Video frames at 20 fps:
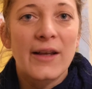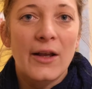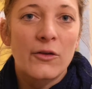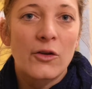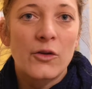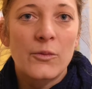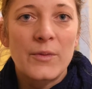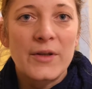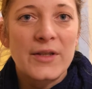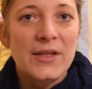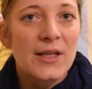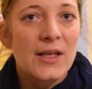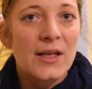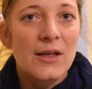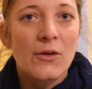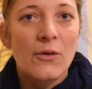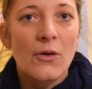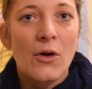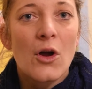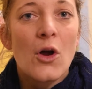notre
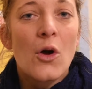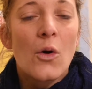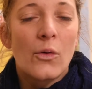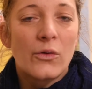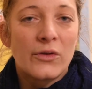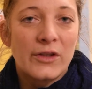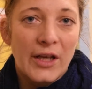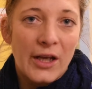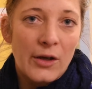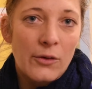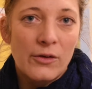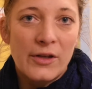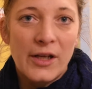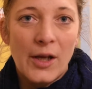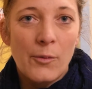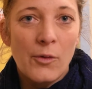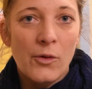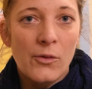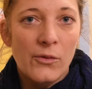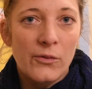métier, euh, on est
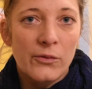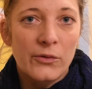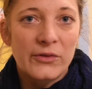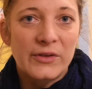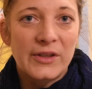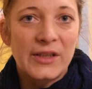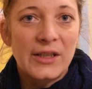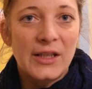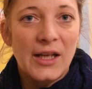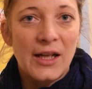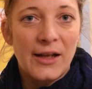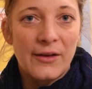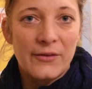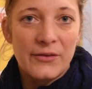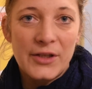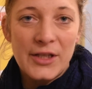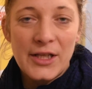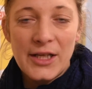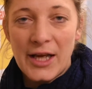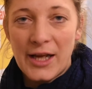régulièrement confronté à la
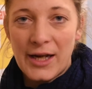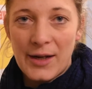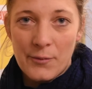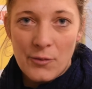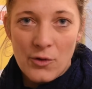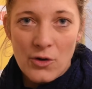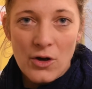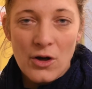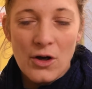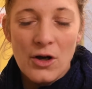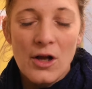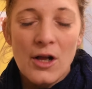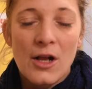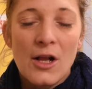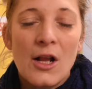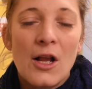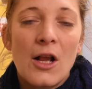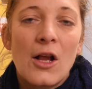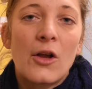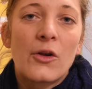vie et à la mort,
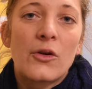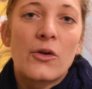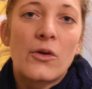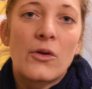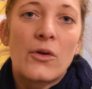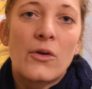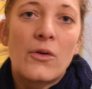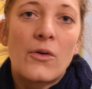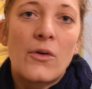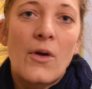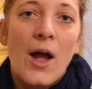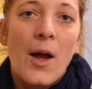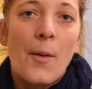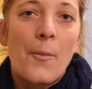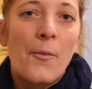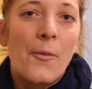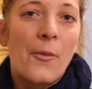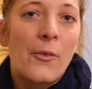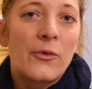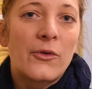qu'à un
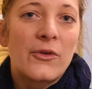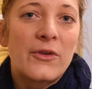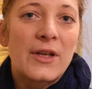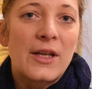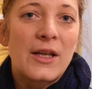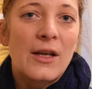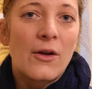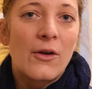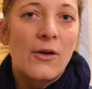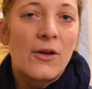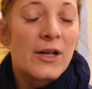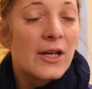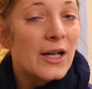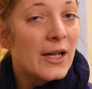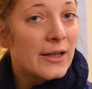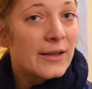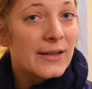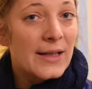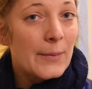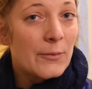moment donné, euh,
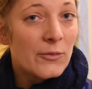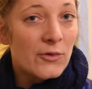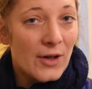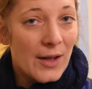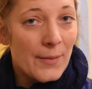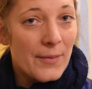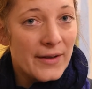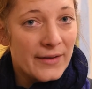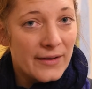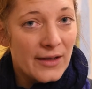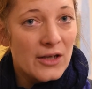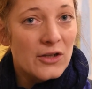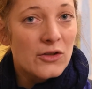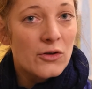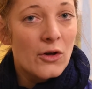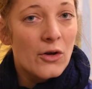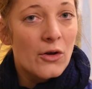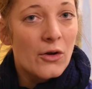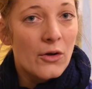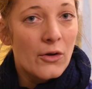l'étape de
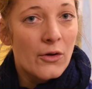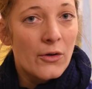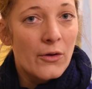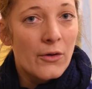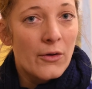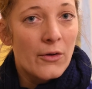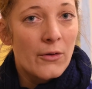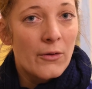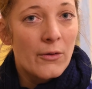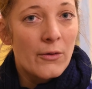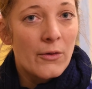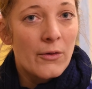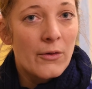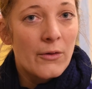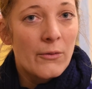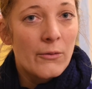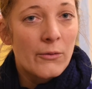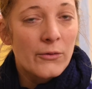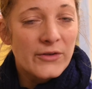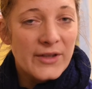l'abattage, euh,
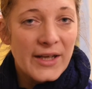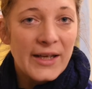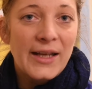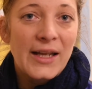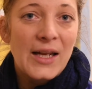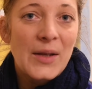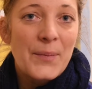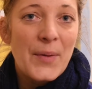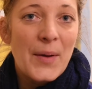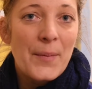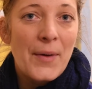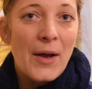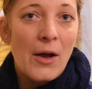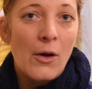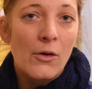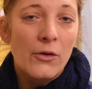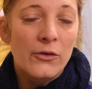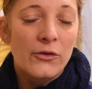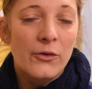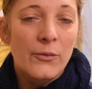on sait qu'elle n'est pas
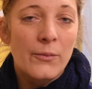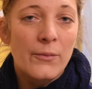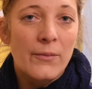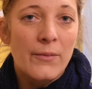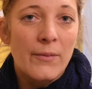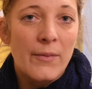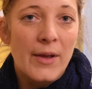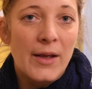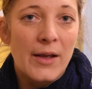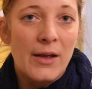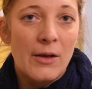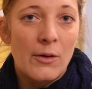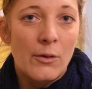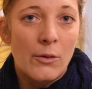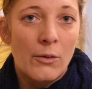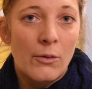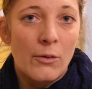marrante, mais